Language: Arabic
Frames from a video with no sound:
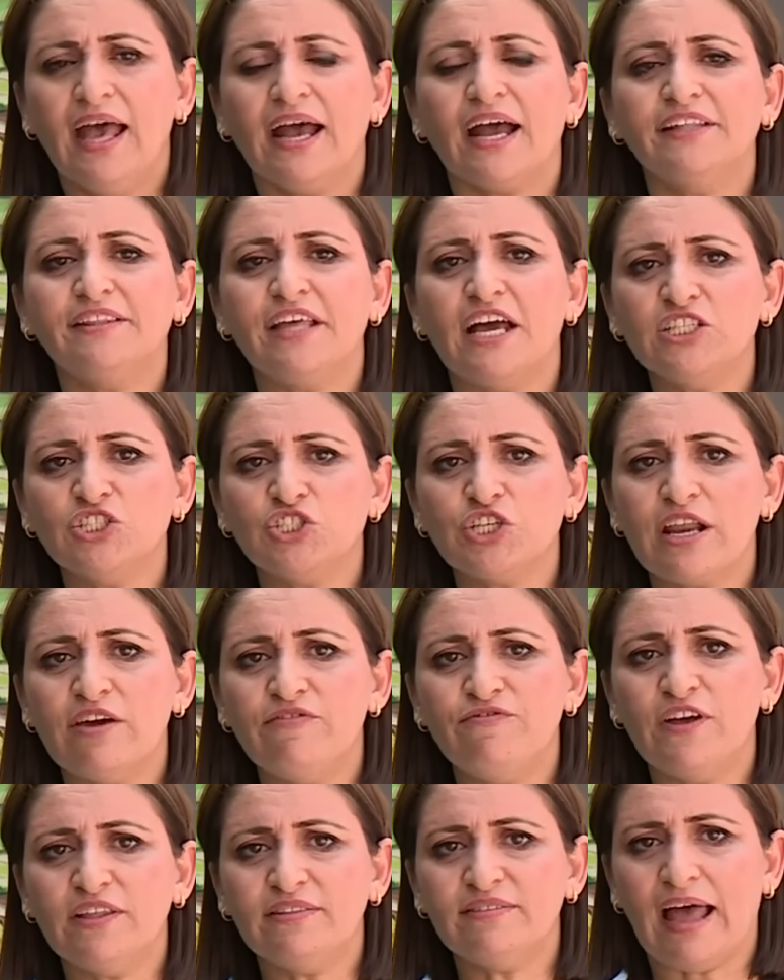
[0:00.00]
قد
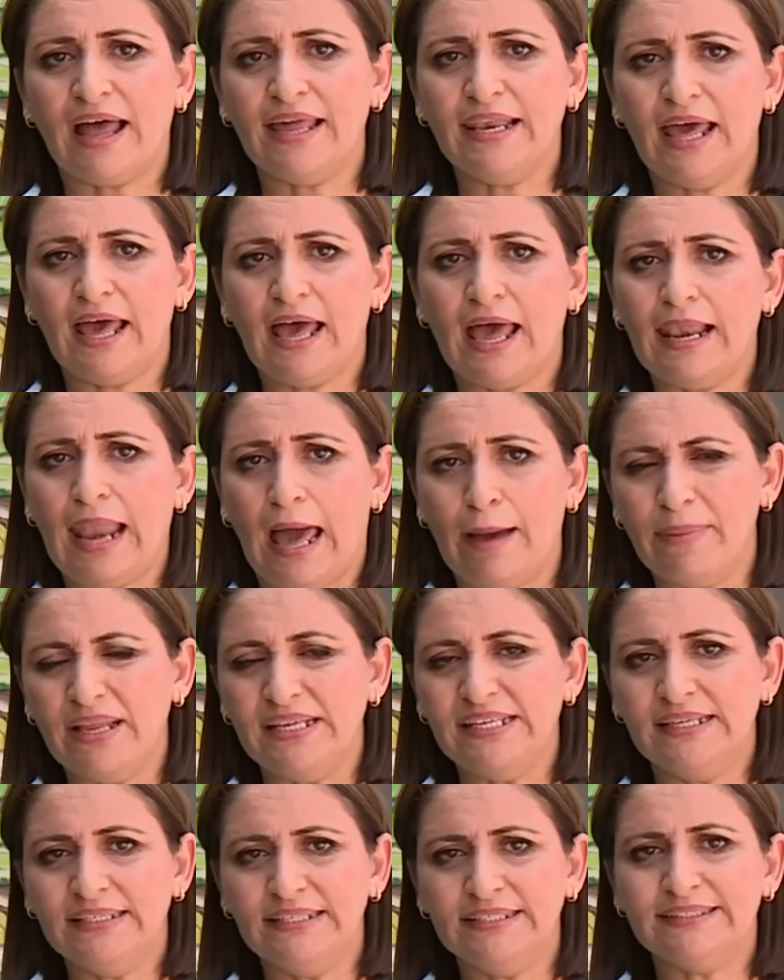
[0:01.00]
أشرفت على
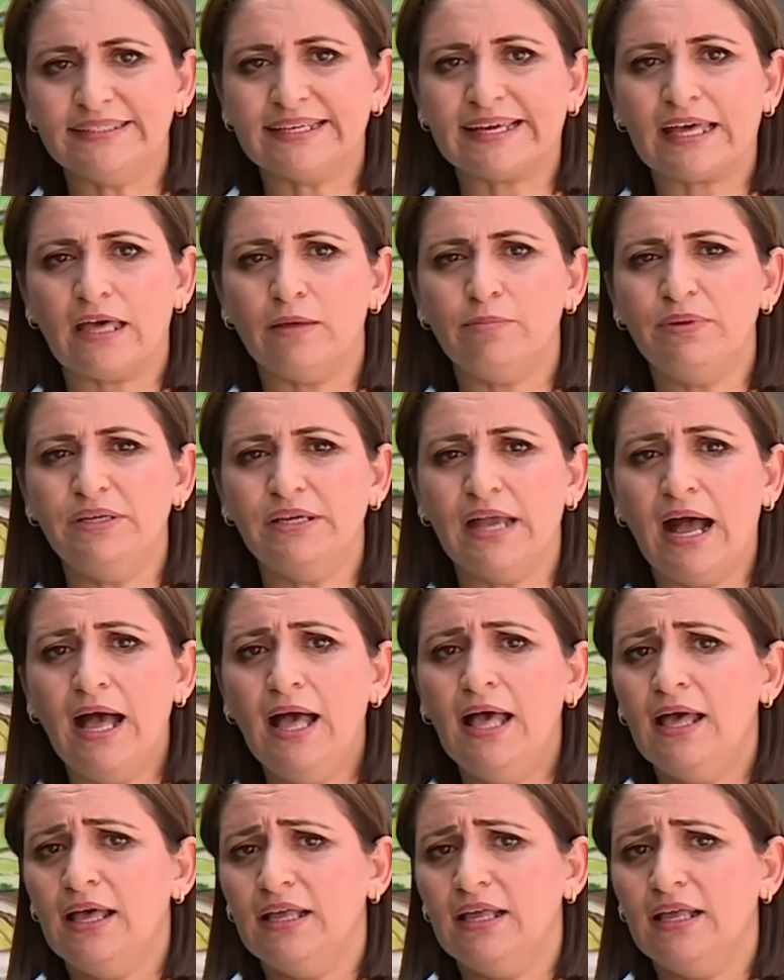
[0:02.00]
العملية الانتخابية